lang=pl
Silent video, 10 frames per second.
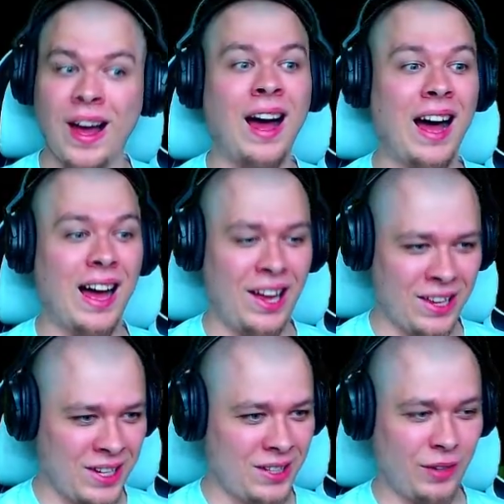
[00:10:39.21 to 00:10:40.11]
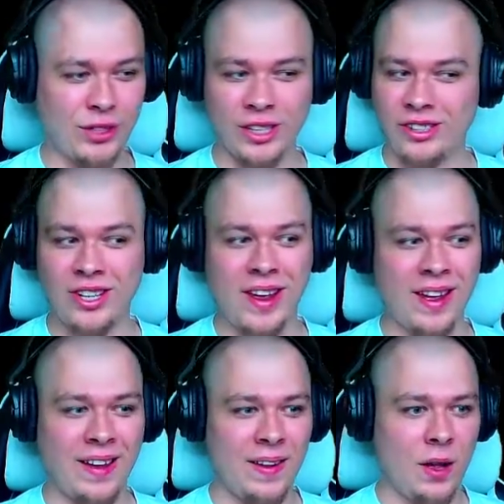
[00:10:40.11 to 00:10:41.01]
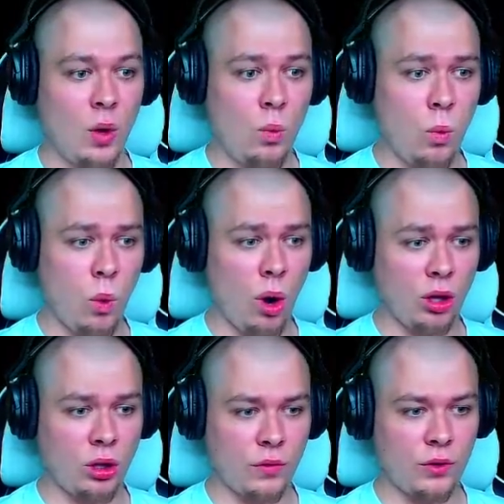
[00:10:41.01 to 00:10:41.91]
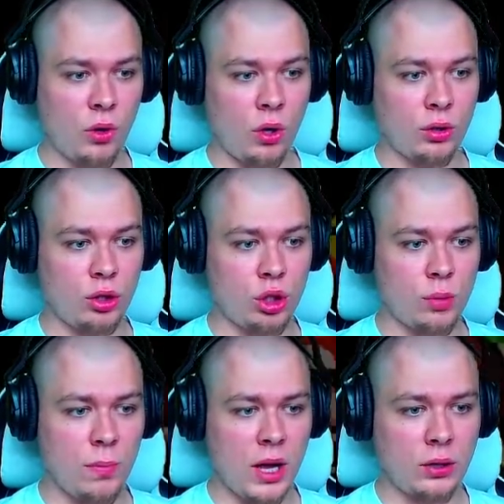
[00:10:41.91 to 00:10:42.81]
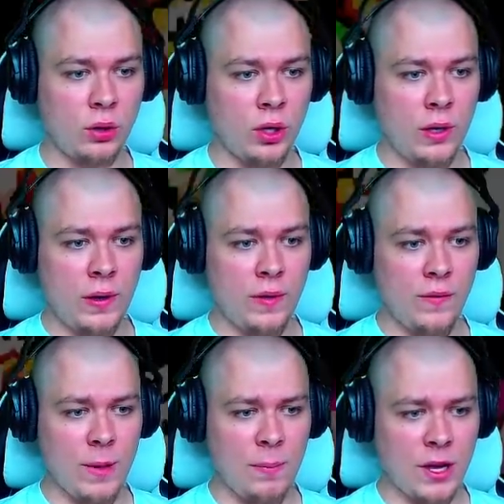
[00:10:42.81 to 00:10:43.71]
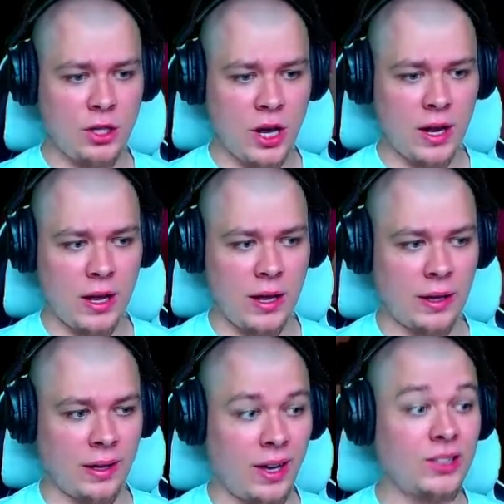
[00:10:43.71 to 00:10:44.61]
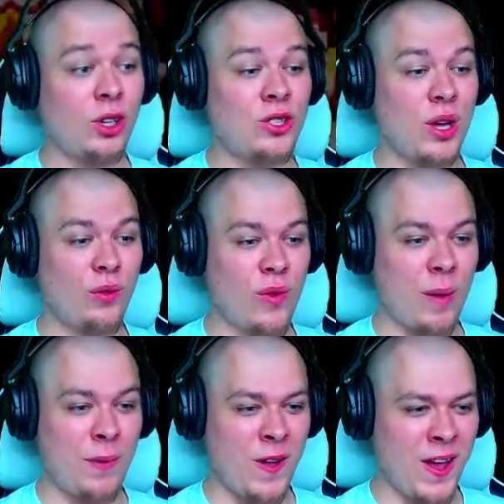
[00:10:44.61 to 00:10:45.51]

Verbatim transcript: Haha, nie widzieliście. What the f O, ty szmato. Wypierdzielaj. A, dostał w łeb.